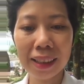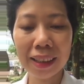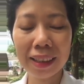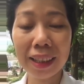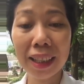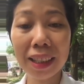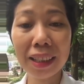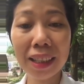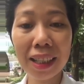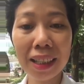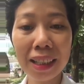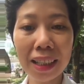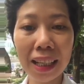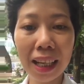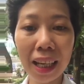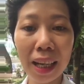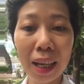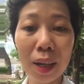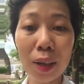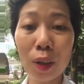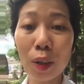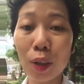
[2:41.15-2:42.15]
thế nên
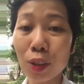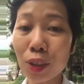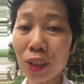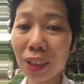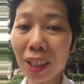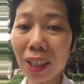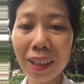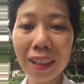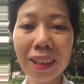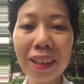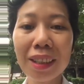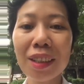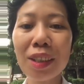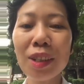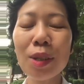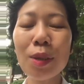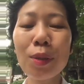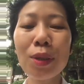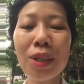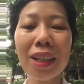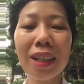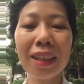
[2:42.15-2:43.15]
là có rất là
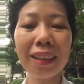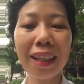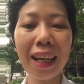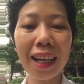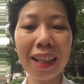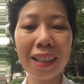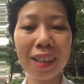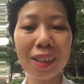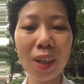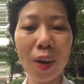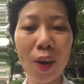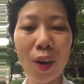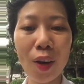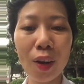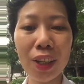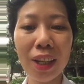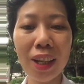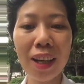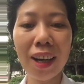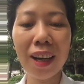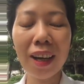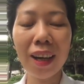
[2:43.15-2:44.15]
nhiều người tài giỏi
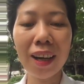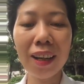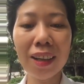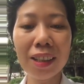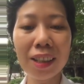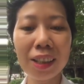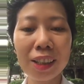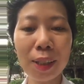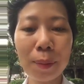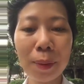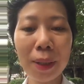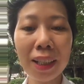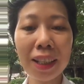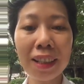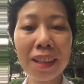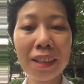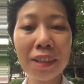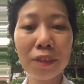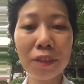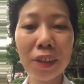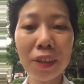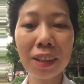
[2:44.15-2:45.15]
ở trong các
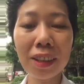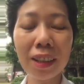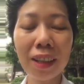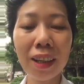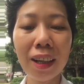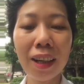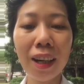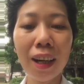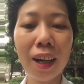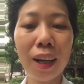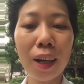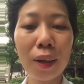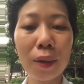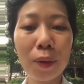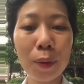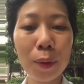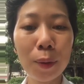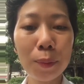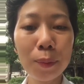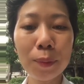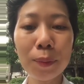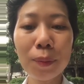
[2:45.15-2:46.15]
lĩnh vực uh,
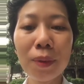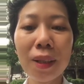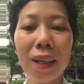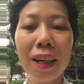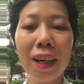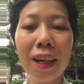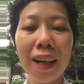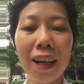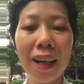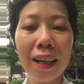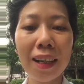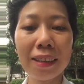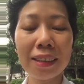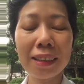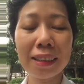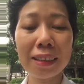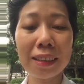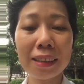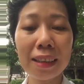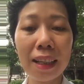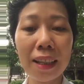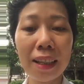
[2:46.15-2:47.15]
cũng uh, uh,